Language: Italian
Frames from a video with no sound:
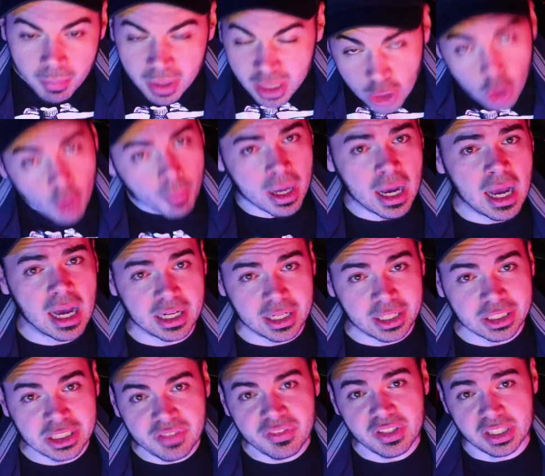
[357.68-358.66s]
Meno
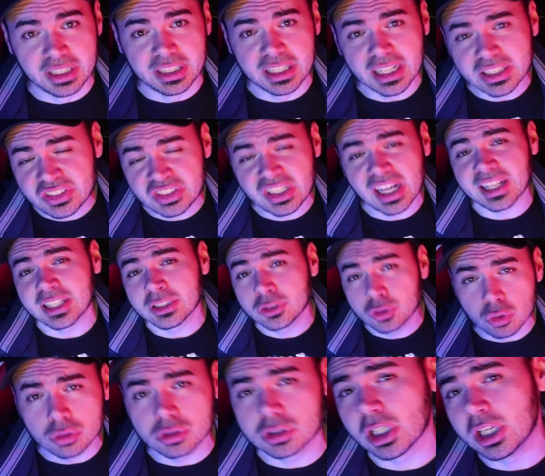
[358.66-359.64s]
male, devi ringraziare
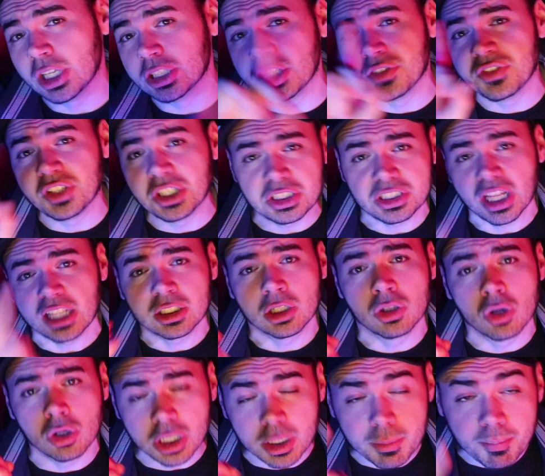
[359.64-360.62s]
tutte le divinità
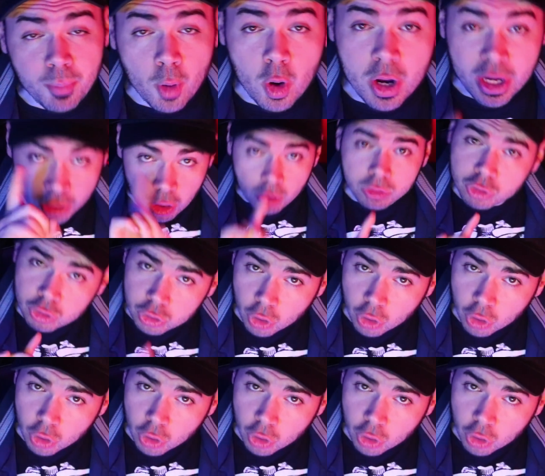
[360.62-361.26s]
dell'Olimpo e non